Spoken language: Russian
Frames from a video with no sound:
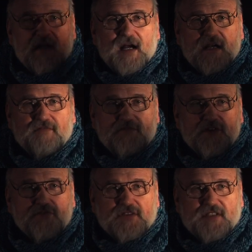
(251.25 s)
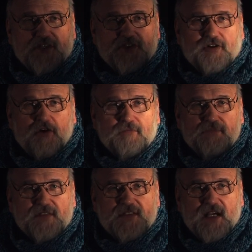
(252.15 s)
как вдруг
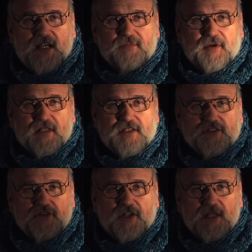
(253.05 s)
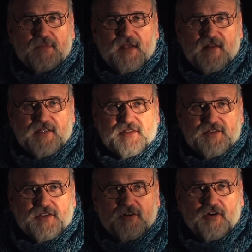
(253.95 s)
скачком без всякой предыстории появились
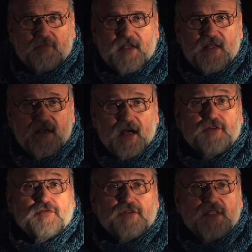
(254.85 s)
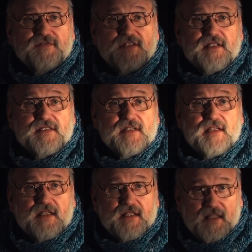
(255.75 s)
насекомые, откуда они взялись,
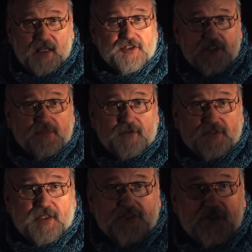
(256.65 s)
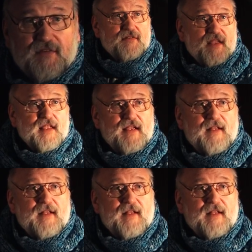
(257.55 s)
не иначе из плоских червей.